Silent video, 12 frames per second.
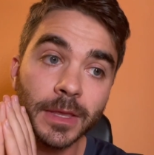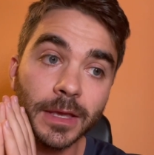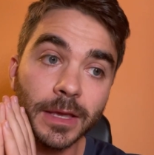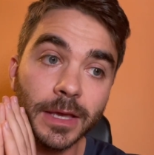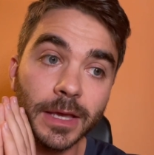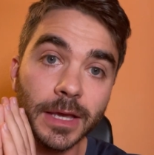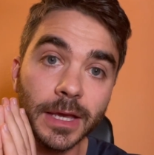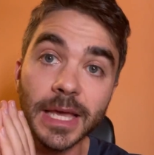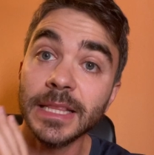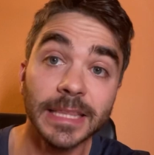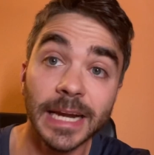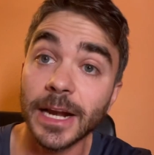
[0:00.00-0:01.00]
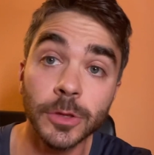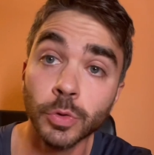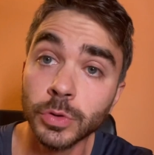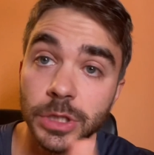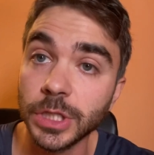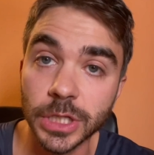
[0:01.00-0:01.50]
eh, entrare
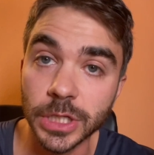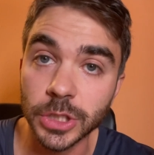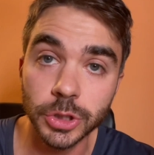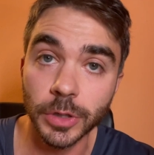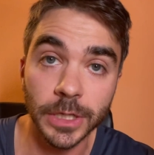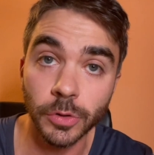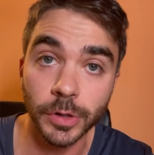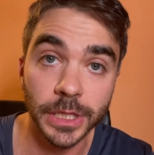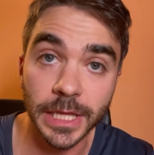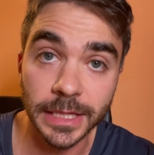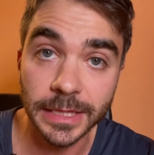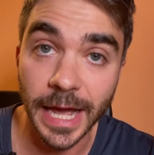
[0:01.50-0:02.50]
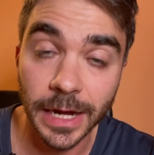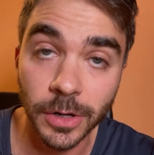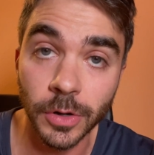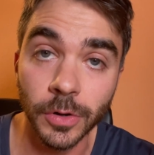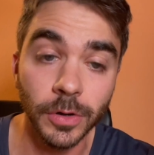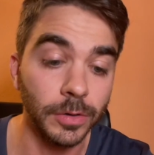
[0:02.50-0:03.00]
tutti i giocatori
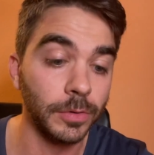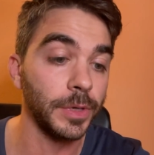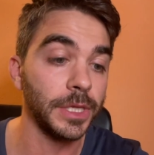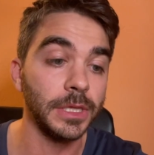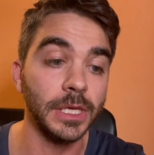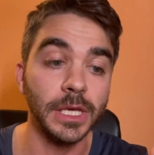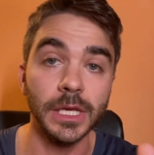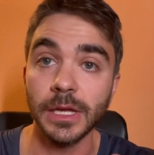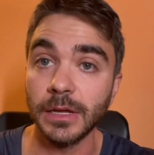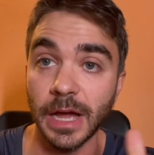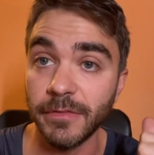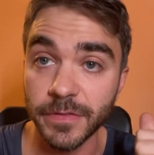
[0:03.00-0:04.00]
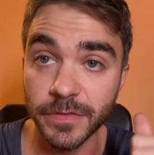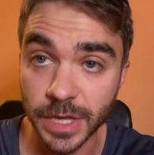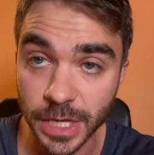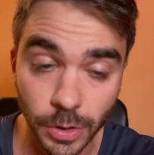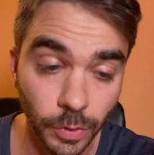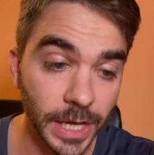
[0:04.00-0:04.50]
d'attacco, quindi
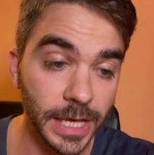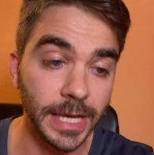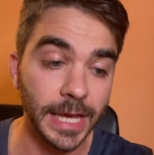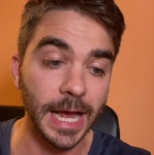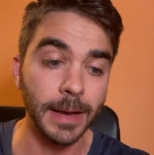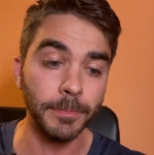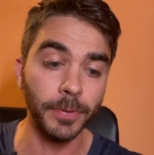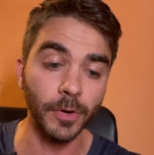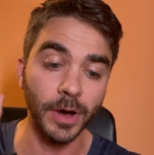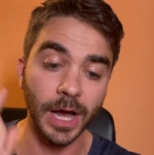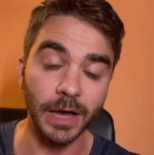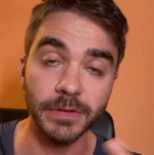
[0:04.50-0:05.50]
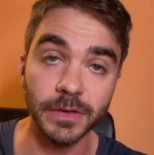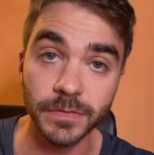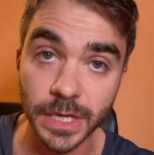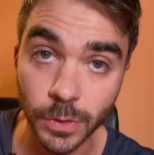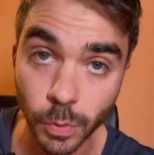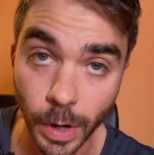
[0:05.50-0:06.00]
avevi Icone in campo,
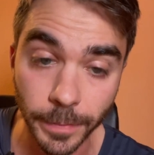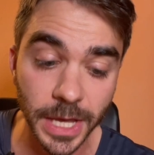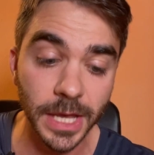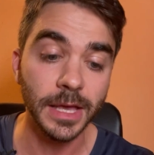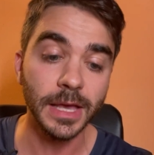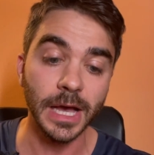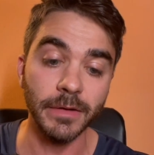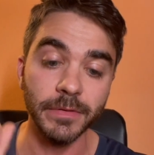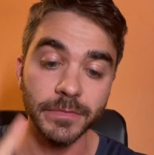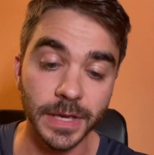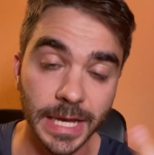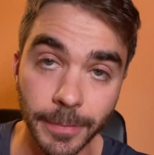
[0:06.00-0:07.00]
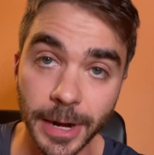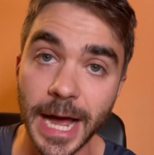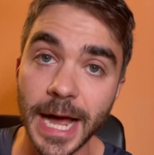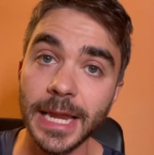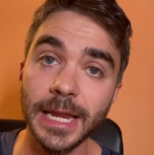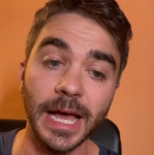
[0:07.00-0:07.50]
avevi Kwame, avevi
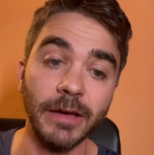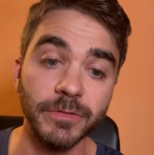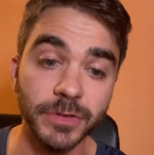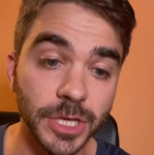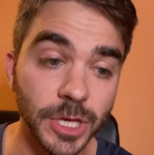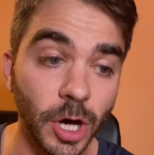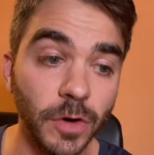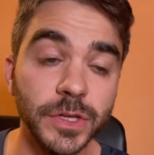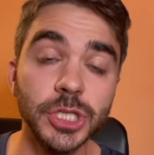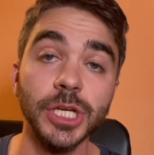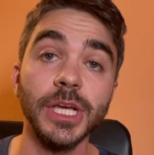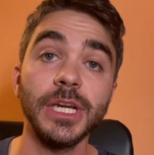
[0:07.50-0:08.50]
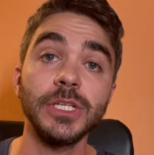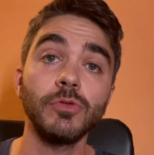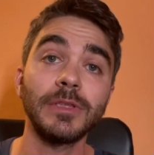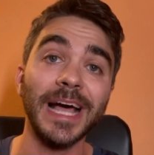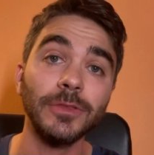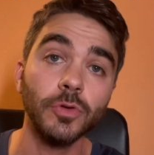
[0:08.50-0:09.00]
Cabral, avevi Jovic, il
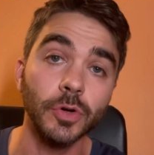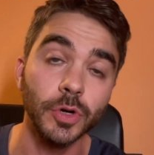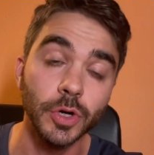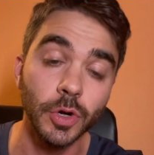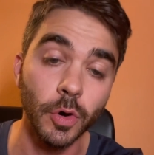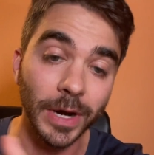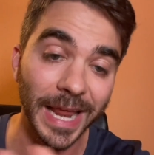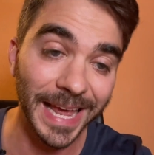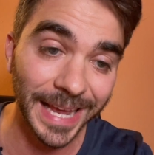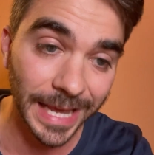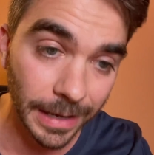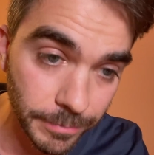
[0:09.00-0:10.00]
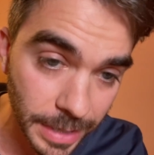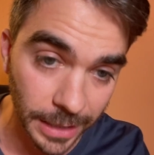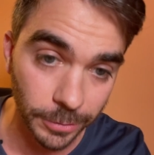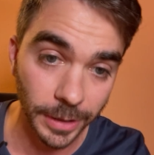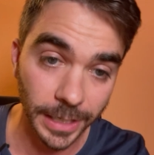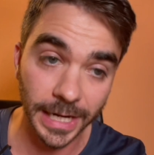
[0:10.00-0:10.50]
risultato non è
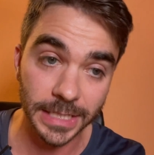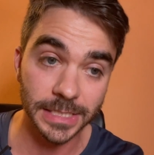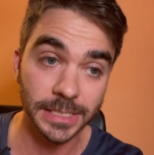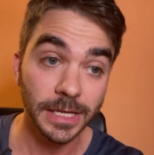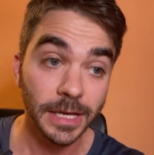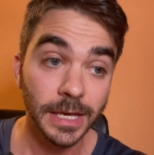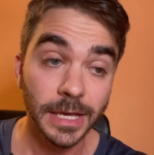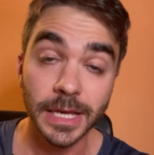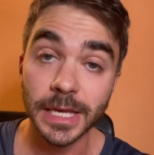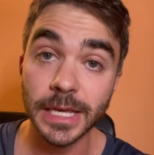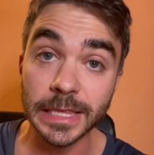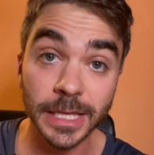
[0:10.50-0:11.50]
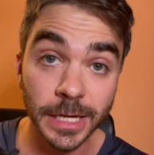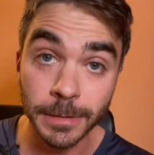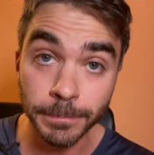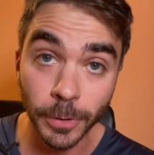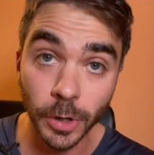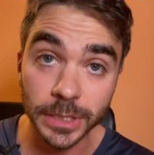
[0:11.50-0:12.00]
cambiato ragazzi. Il tiri
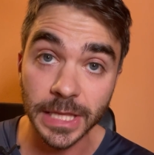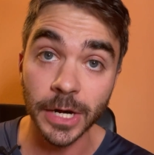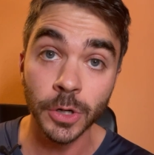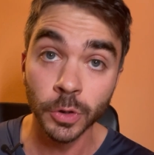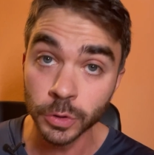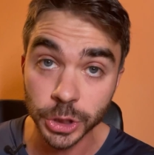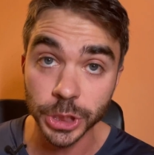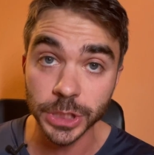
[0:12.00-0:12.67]
in porta non ci